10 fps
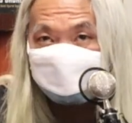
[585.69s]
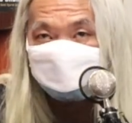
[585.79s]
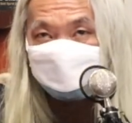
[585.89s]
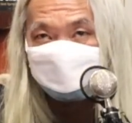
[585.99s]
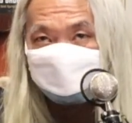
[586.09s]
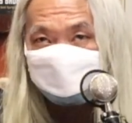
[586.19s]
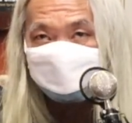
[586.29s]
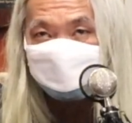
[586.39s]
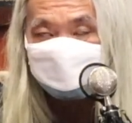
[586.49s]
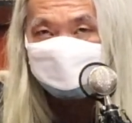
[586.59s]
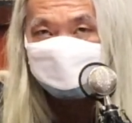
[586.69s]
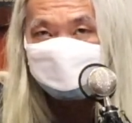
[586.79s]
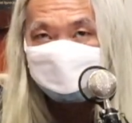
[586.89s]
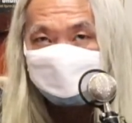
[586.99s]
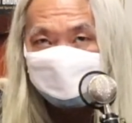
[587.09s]
seperti ini.
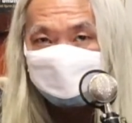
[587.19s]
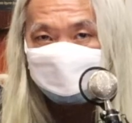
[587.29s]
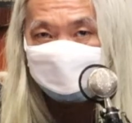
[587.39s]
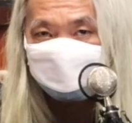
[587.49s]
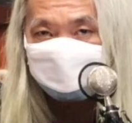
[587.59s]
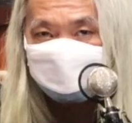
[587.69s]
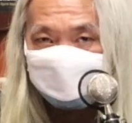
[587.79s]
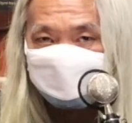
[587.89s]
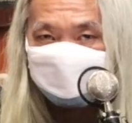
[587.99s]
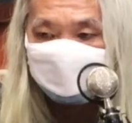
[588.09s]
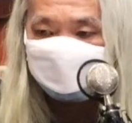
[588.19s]
Kita bisa saja